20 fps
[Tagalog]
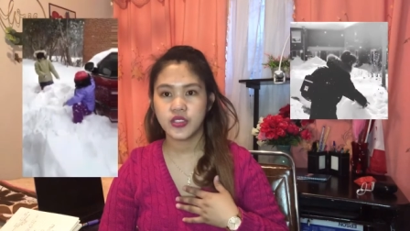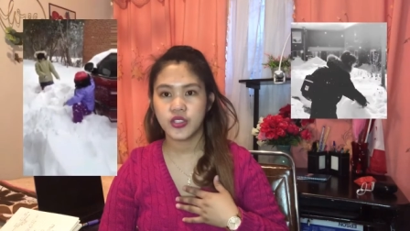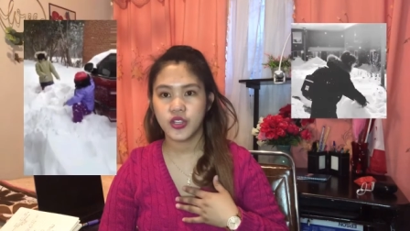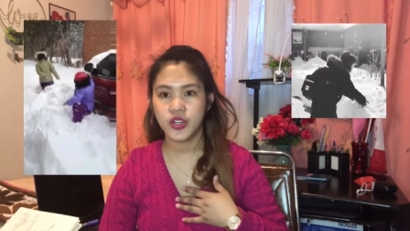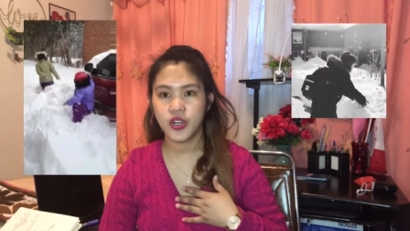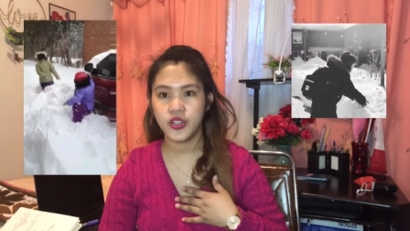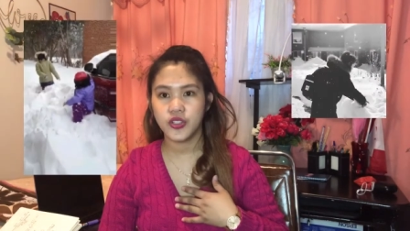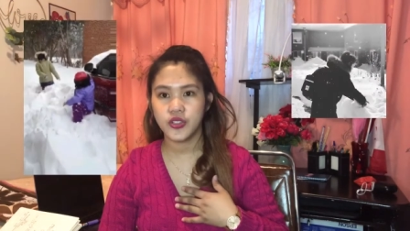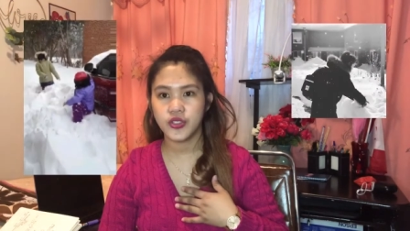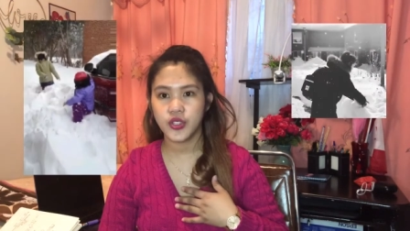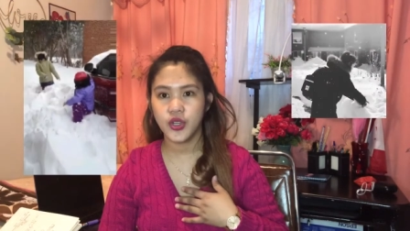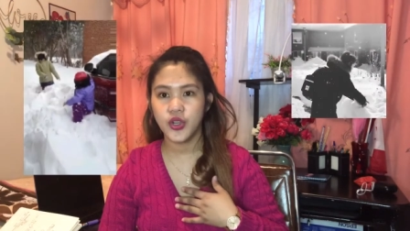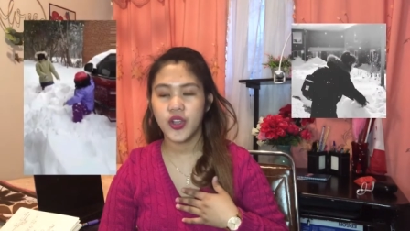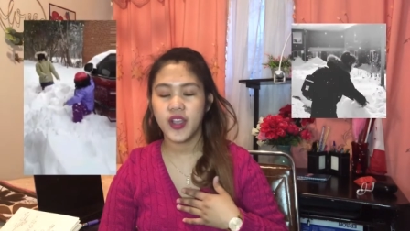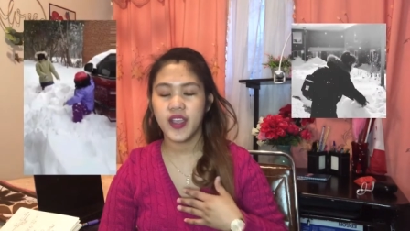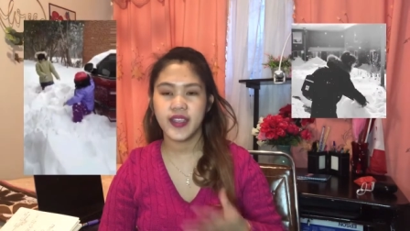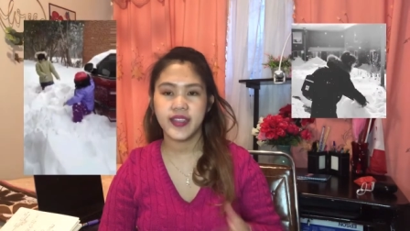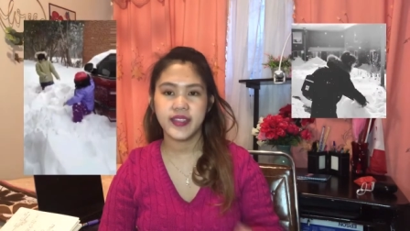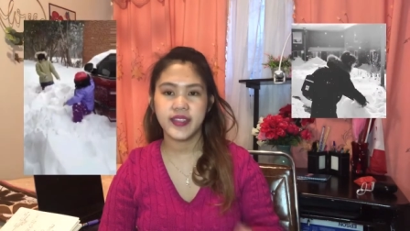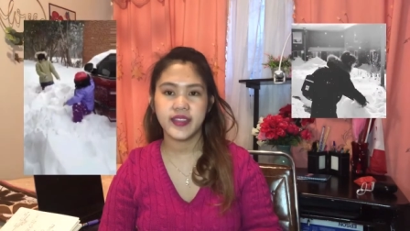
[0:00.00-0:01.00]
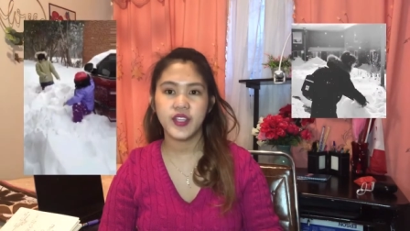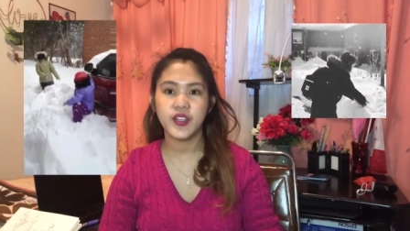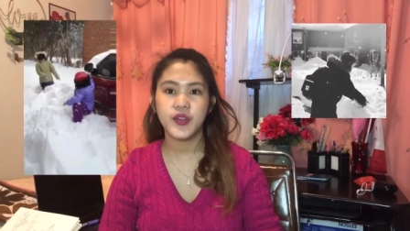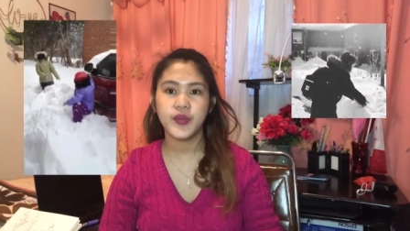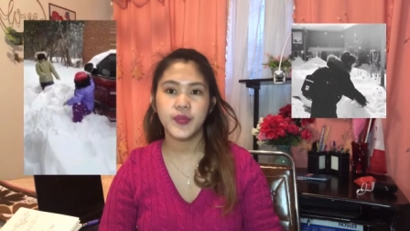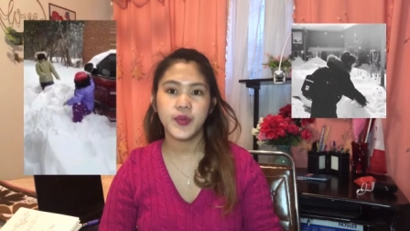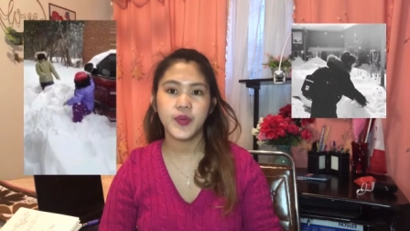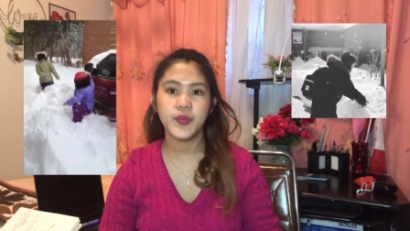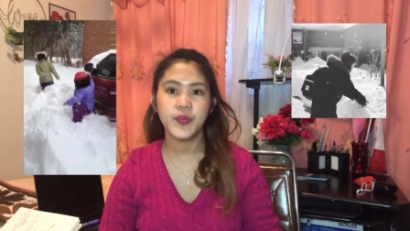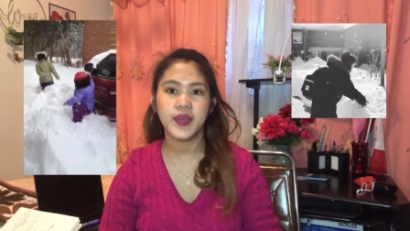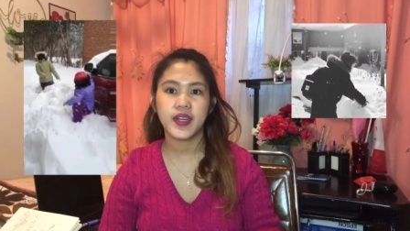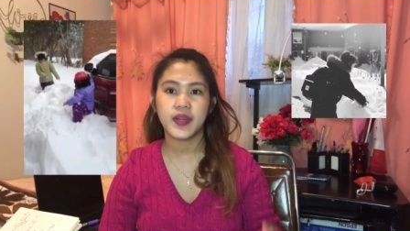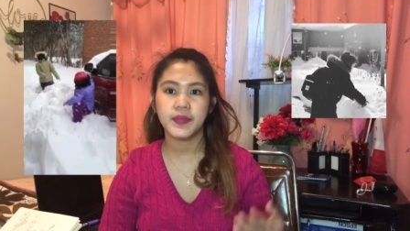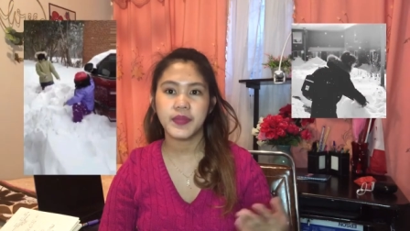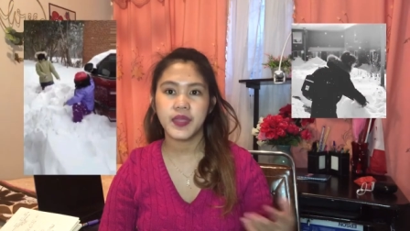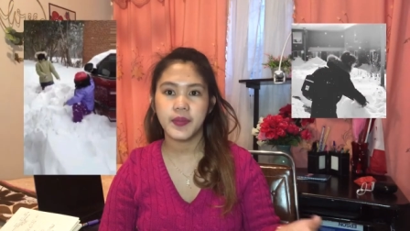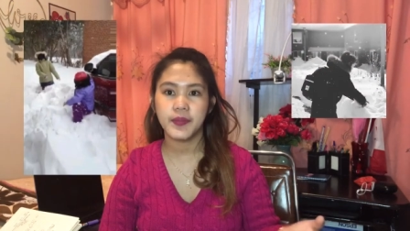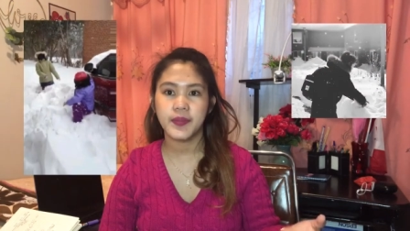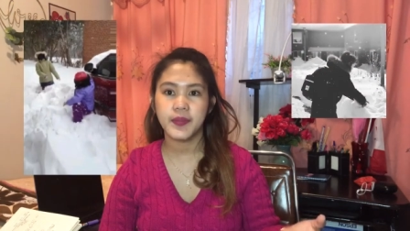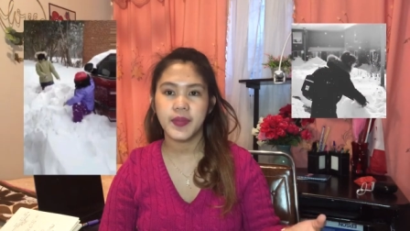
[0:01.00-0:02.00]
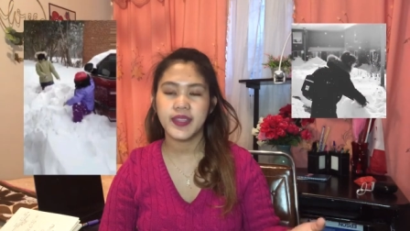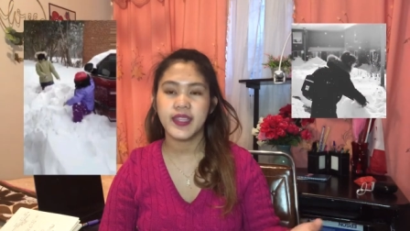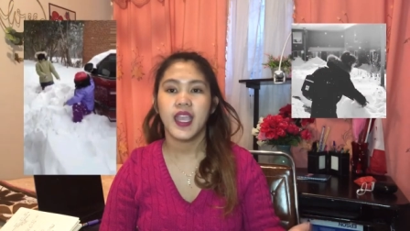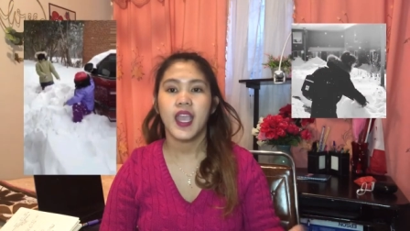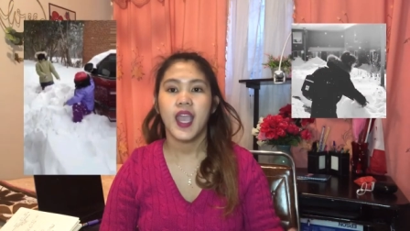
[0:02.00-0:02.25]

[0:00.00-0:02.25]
Toronto. Kaya hindi ko po maramdaman